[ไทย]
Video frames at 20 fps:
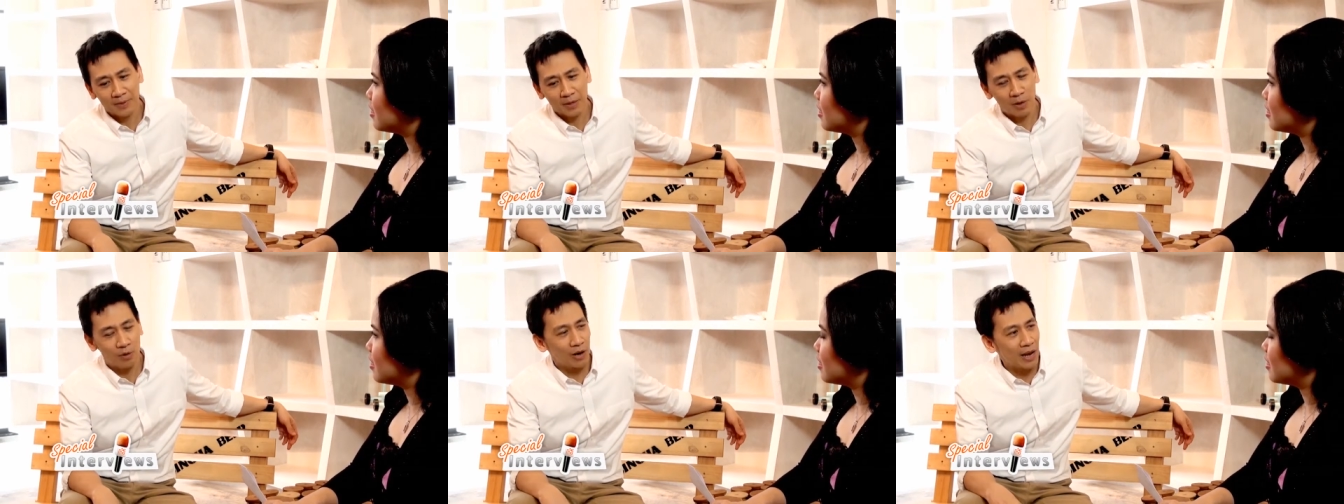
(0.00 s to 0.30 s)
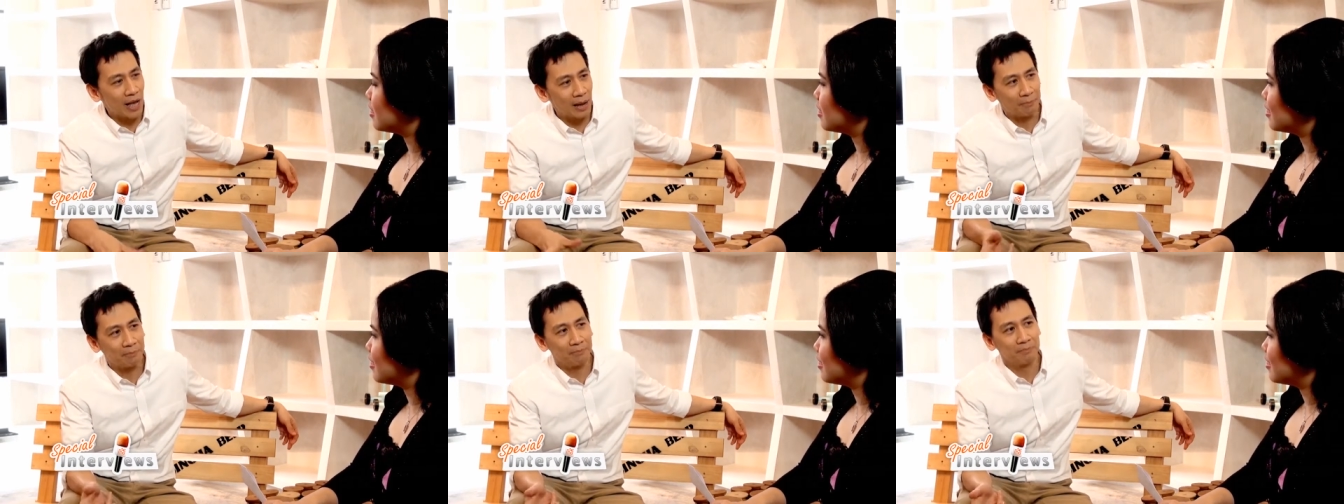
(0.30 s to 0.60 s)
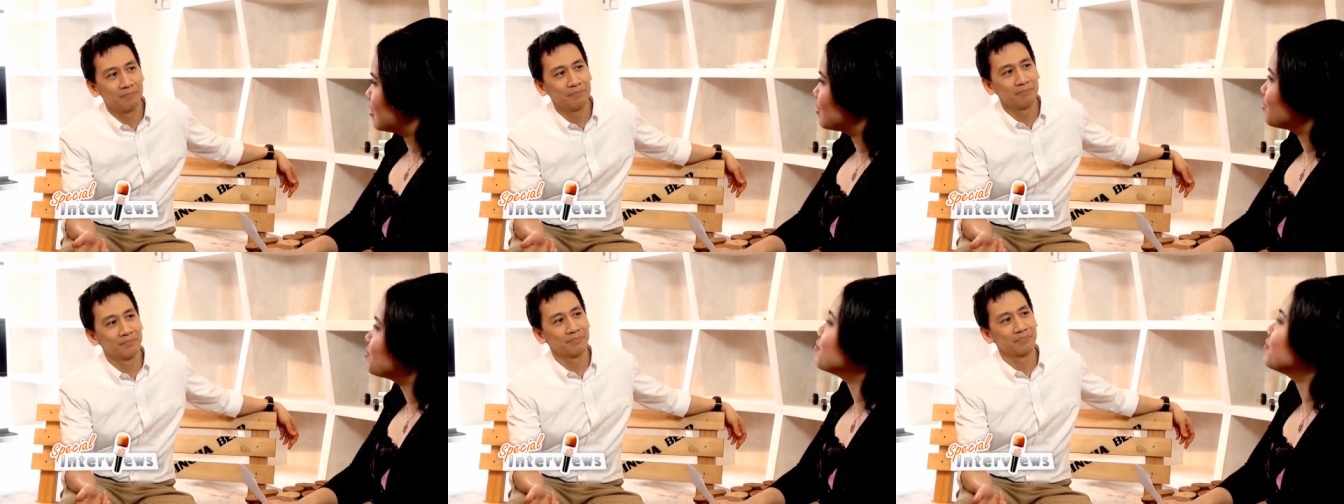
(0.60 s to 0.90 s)
เขาหลับ
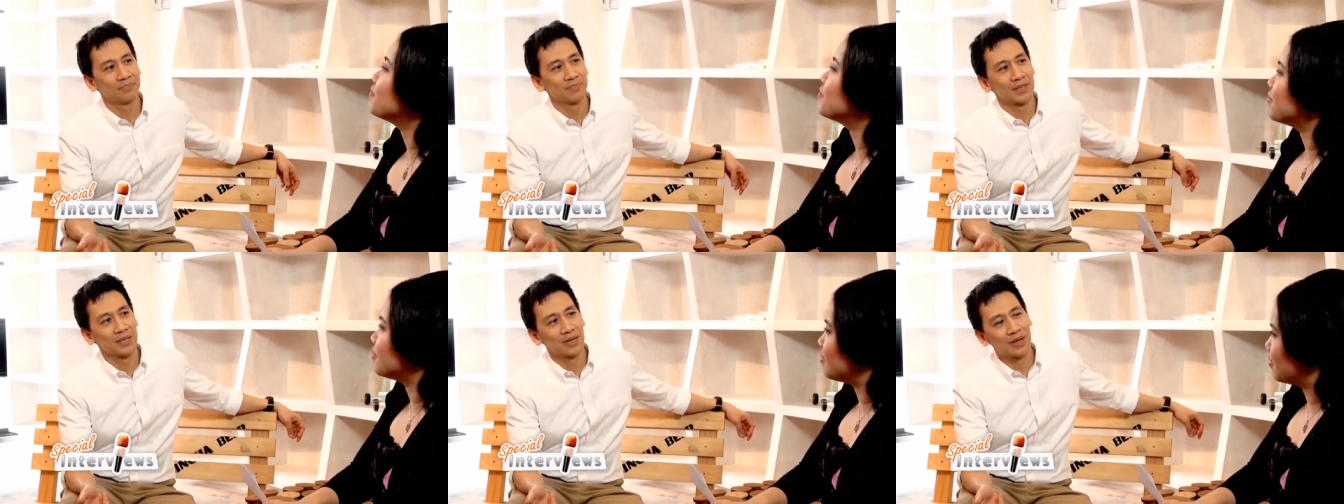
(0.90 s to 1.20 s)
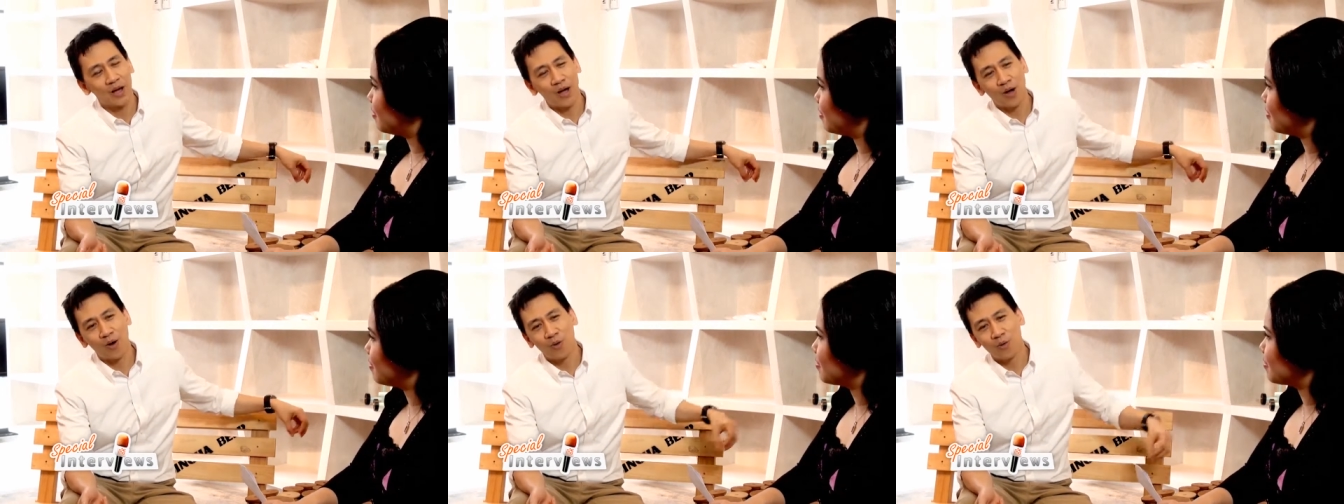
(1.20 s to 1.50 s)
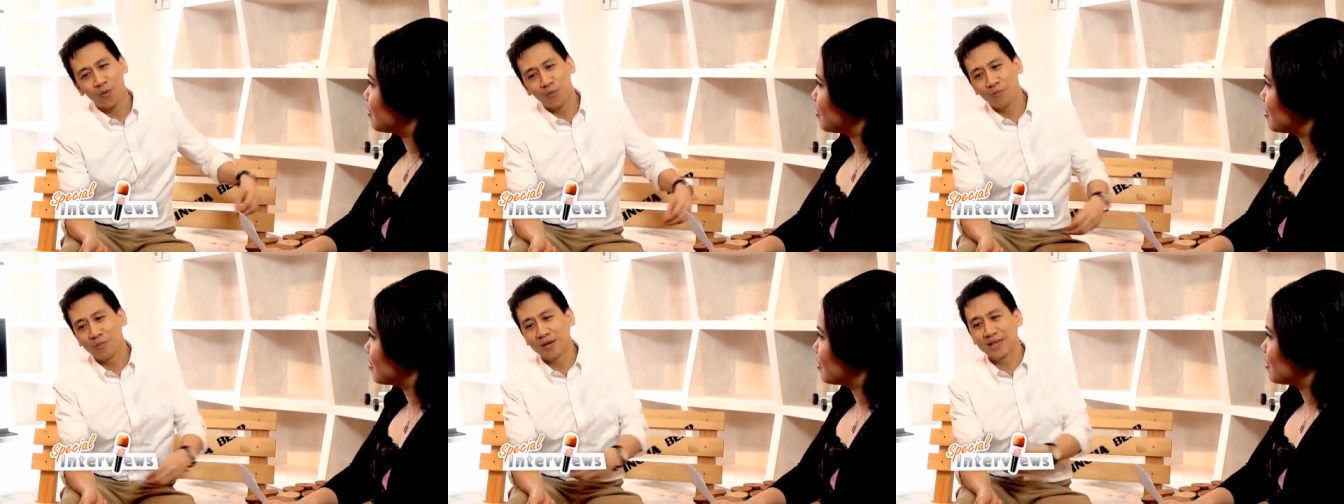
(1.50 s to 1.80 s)
เขา
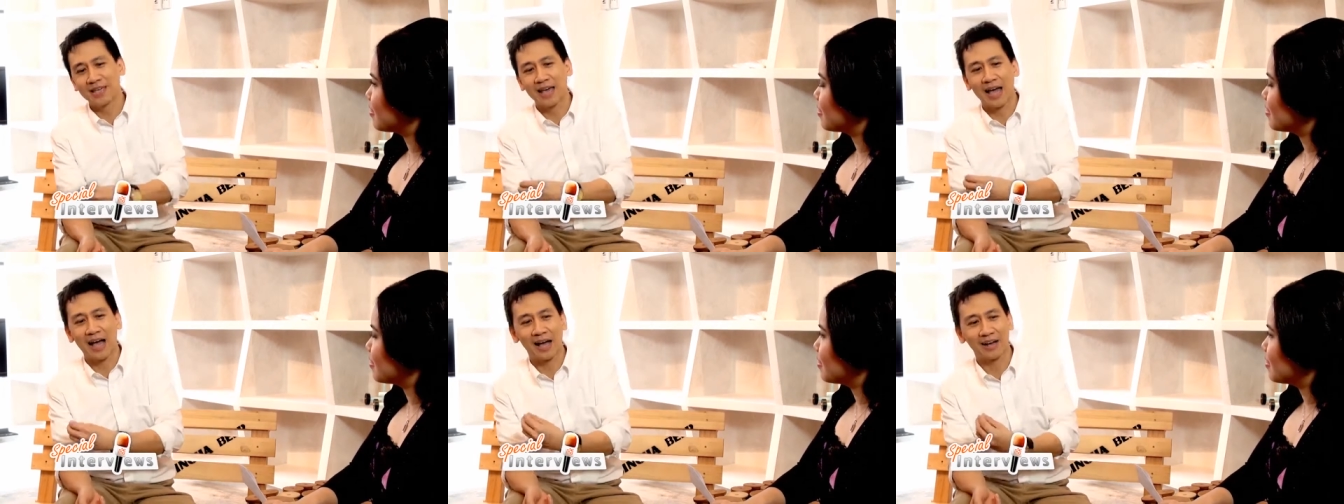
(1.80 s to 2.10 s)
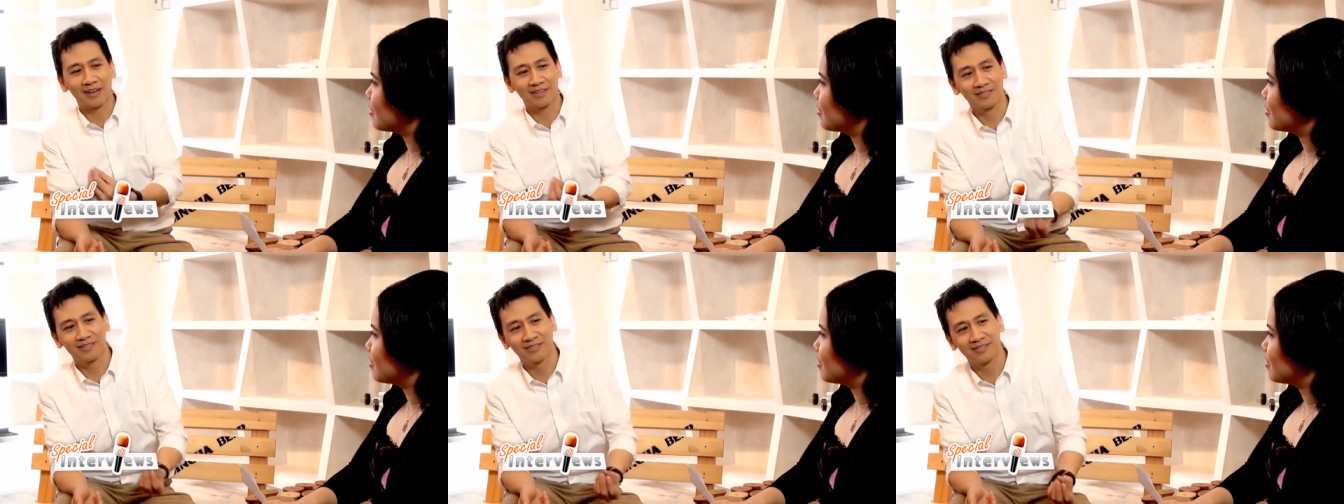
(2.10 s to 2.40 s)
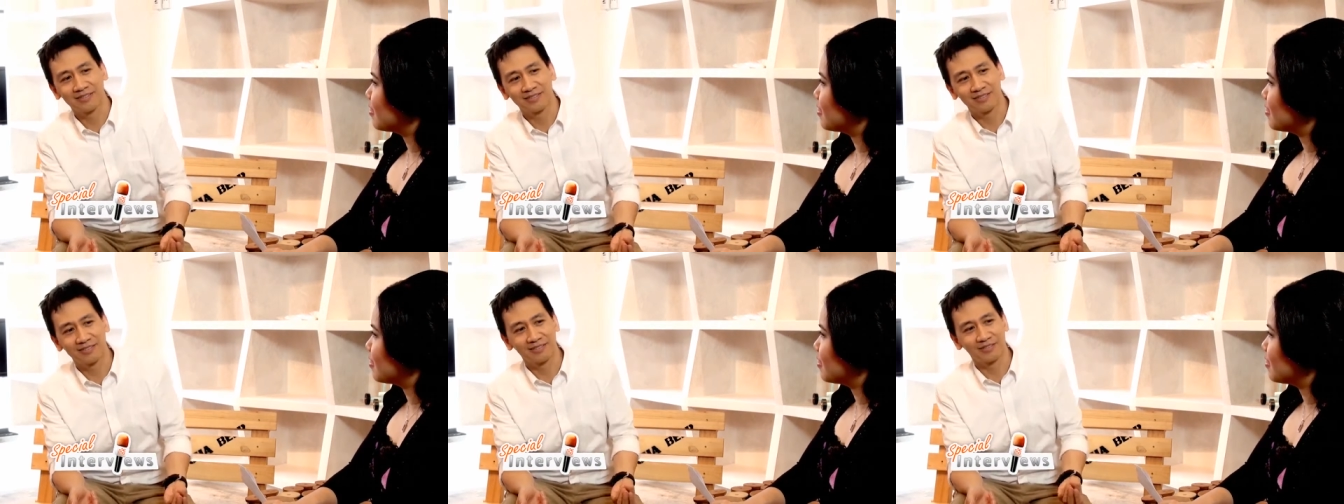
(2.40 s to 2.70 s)
ไม่อยาก
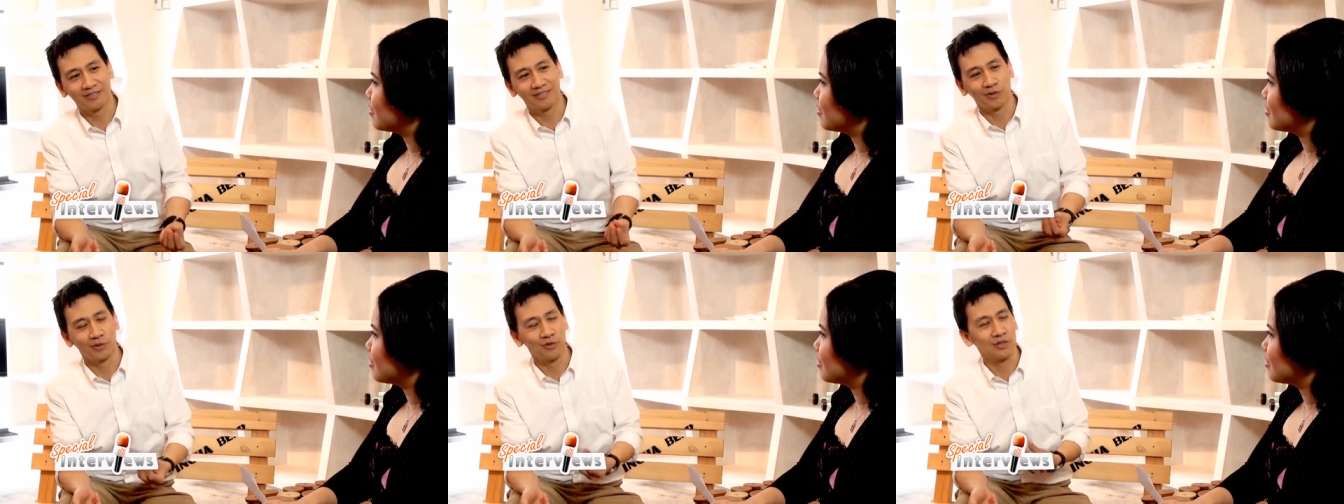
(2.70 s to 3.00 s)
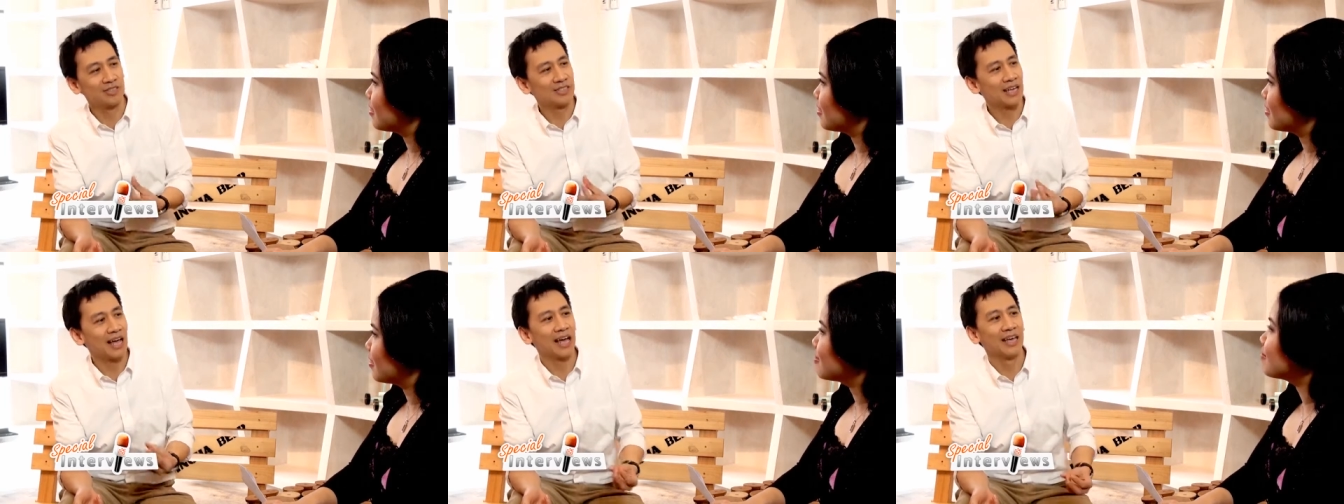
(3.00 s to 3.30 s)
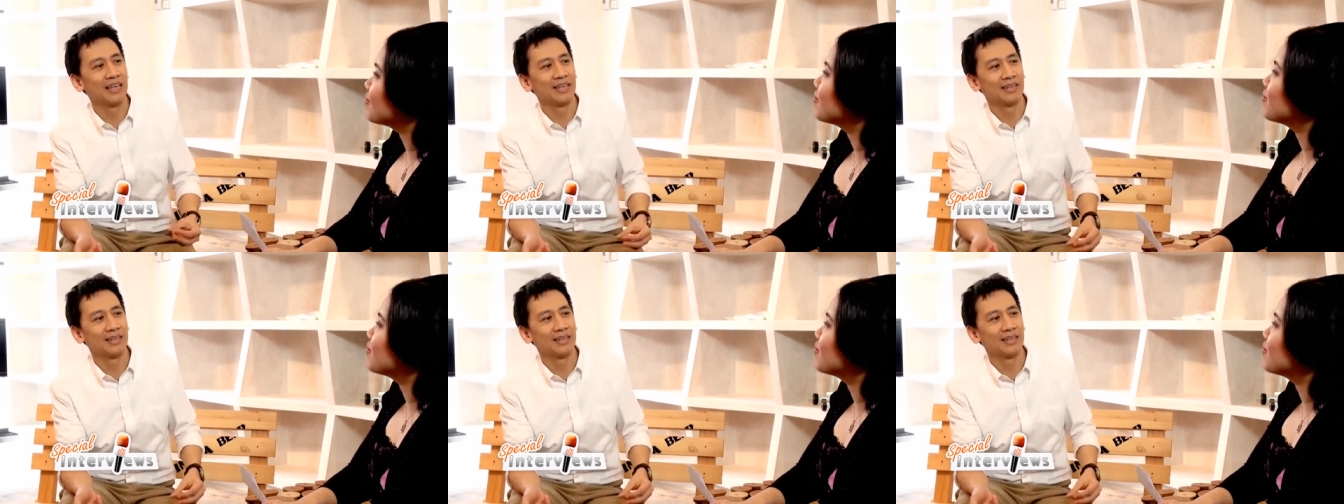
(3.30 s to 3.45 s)
สนใจ